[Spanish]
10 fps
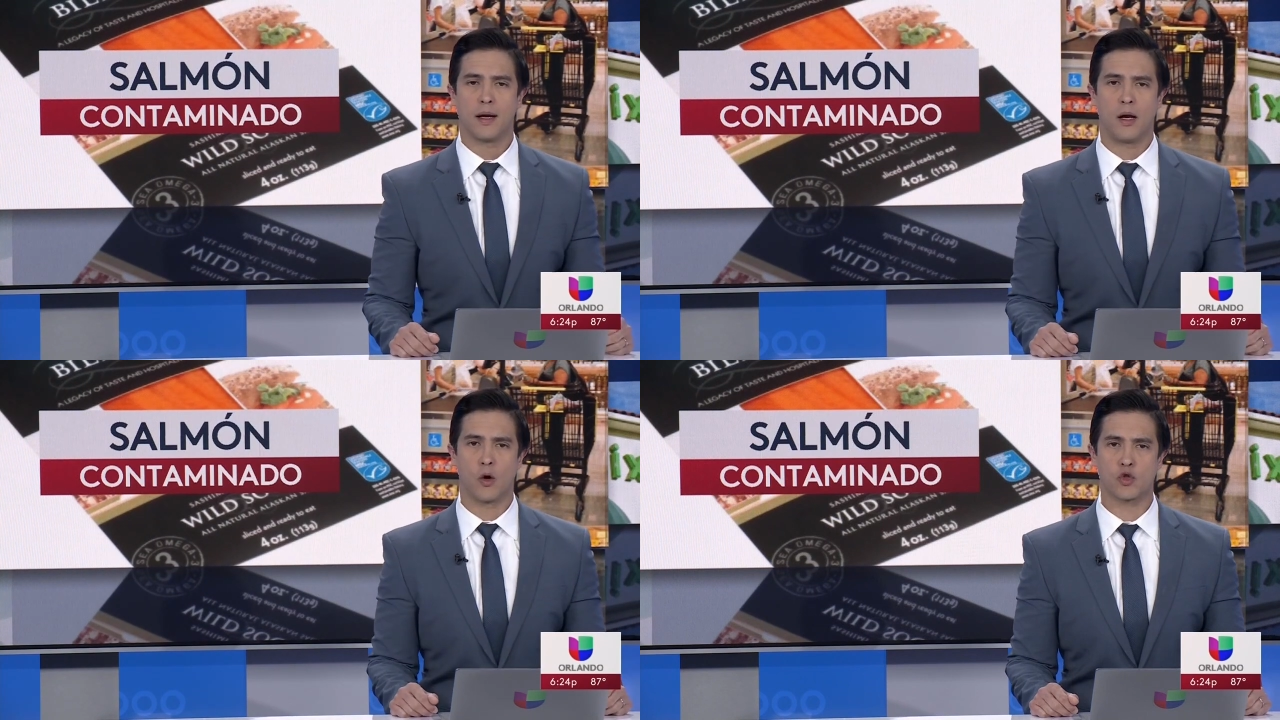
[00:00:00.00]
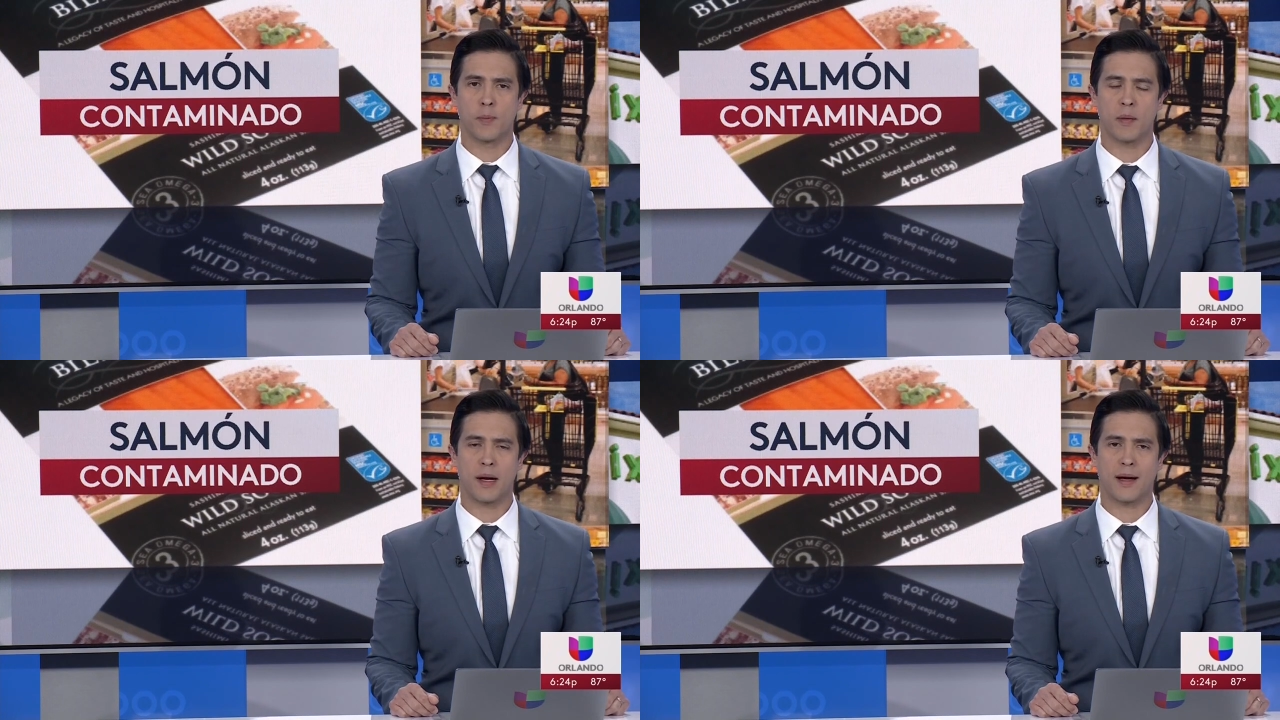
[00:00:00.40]
en los
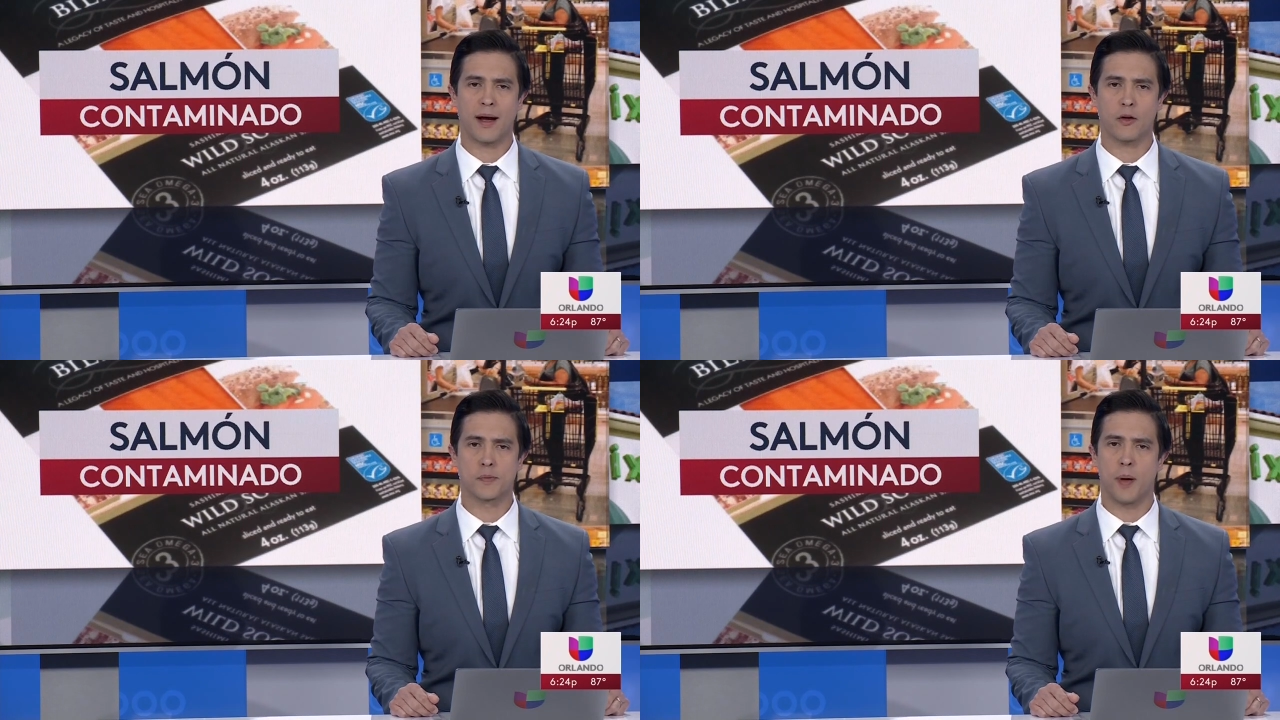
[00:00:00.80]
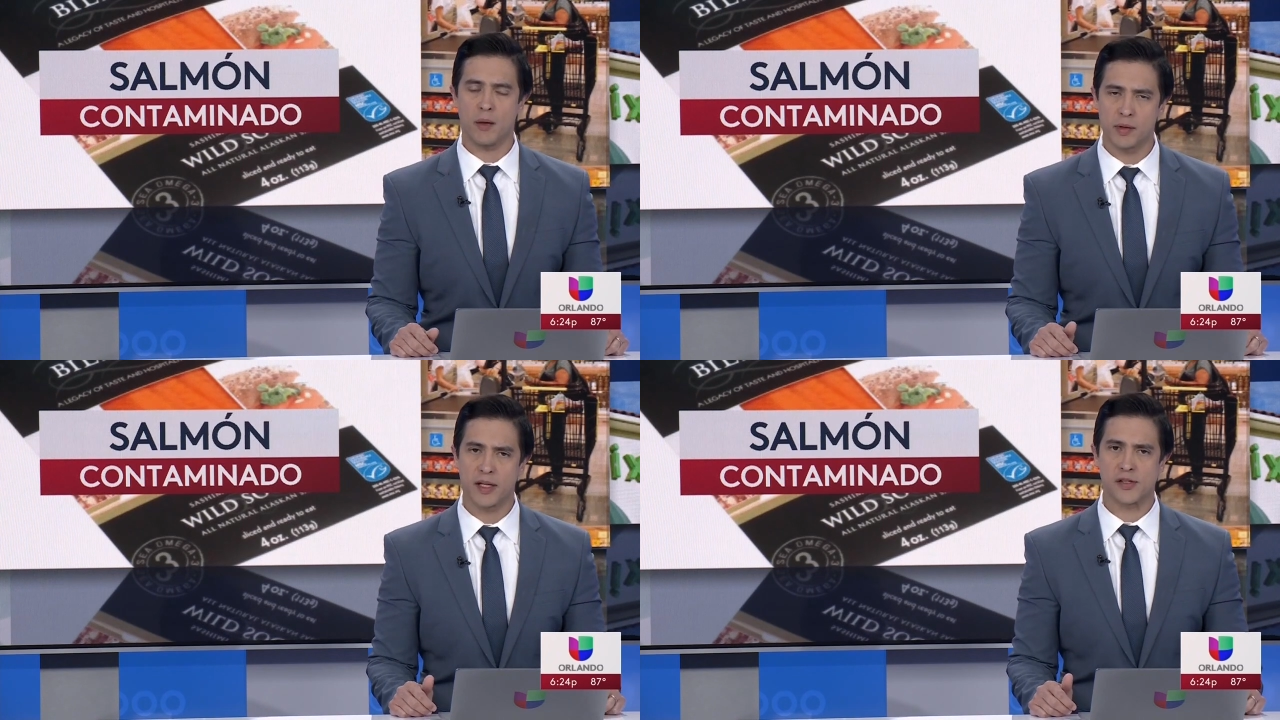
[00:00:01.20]
supermercados
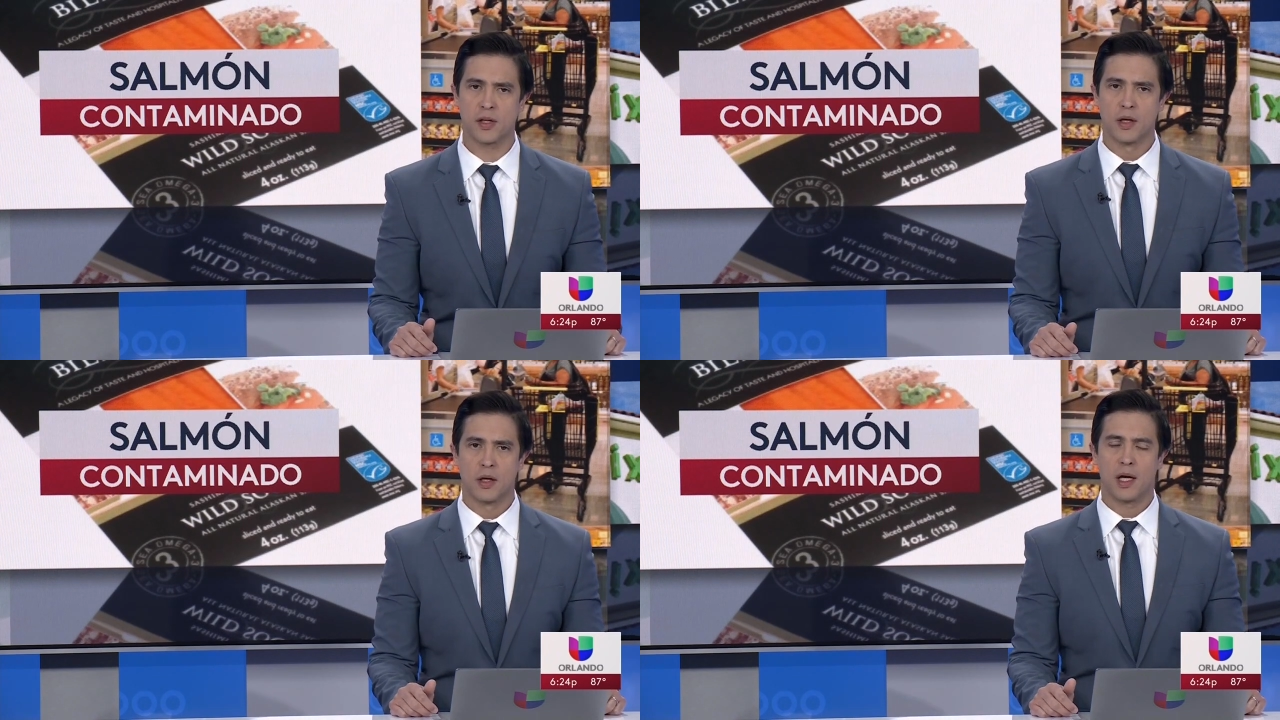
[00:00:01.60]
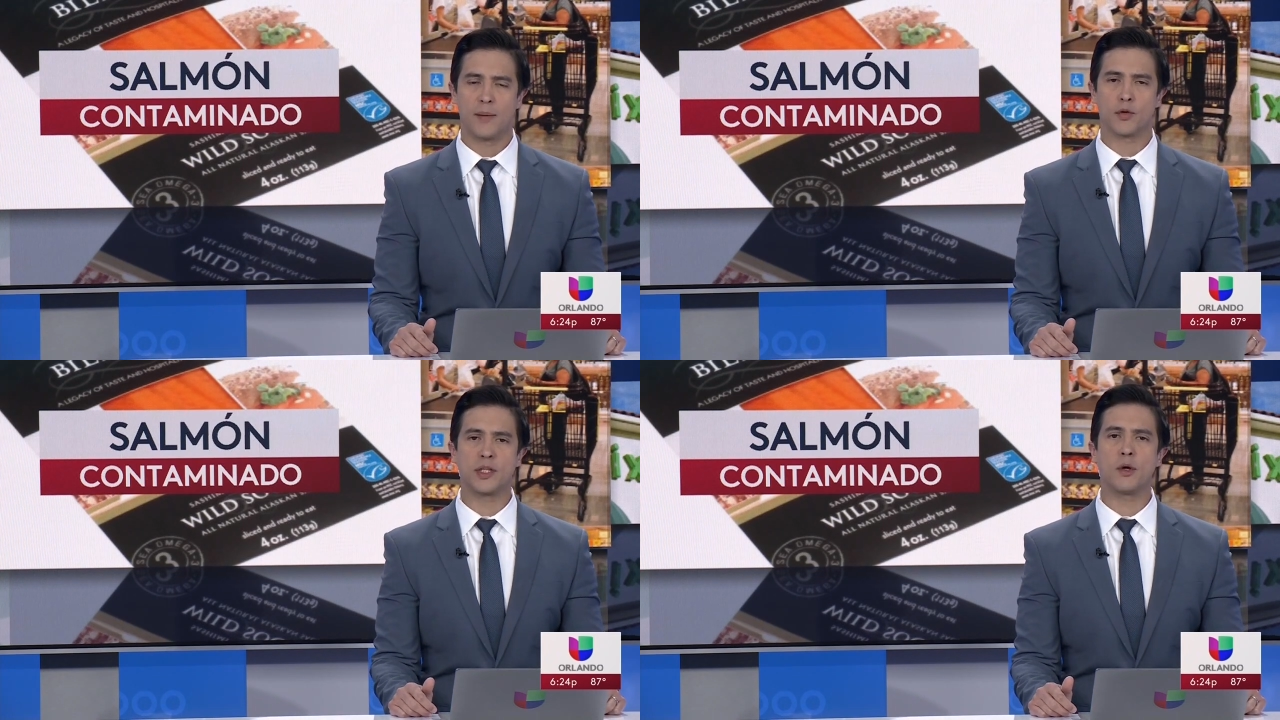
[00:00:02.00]
Publix.
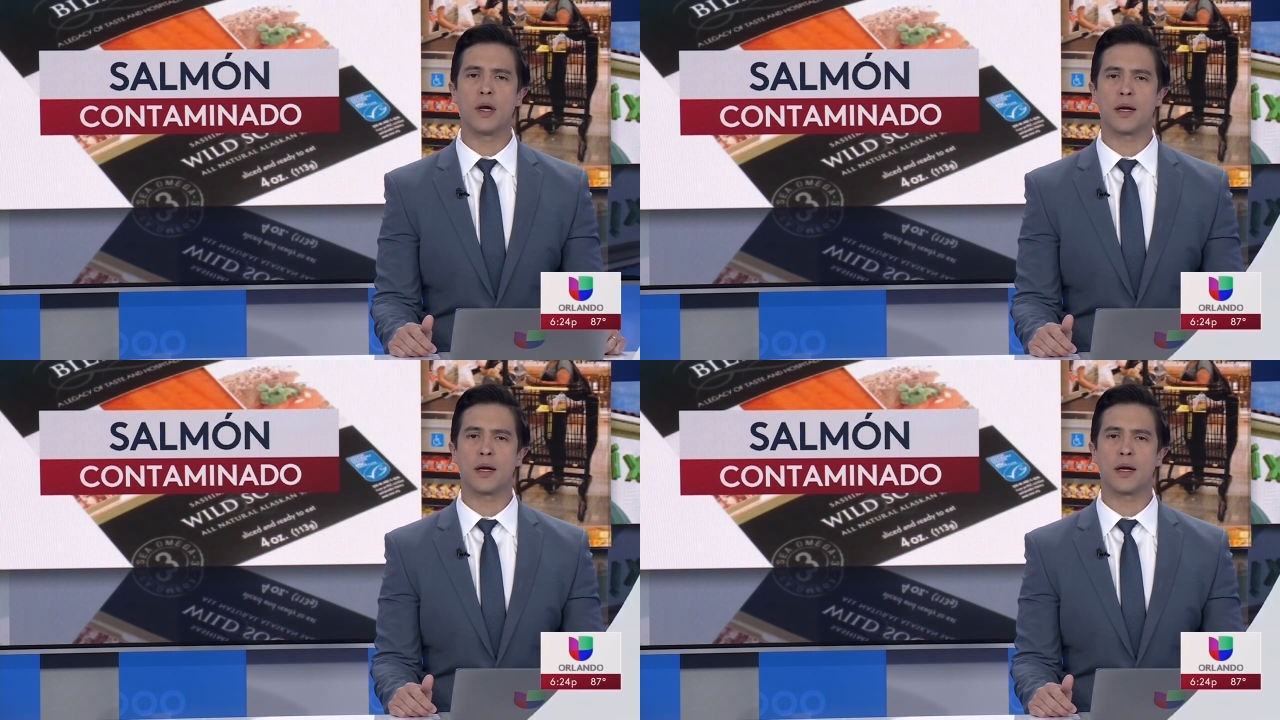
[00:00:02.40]
El motivo del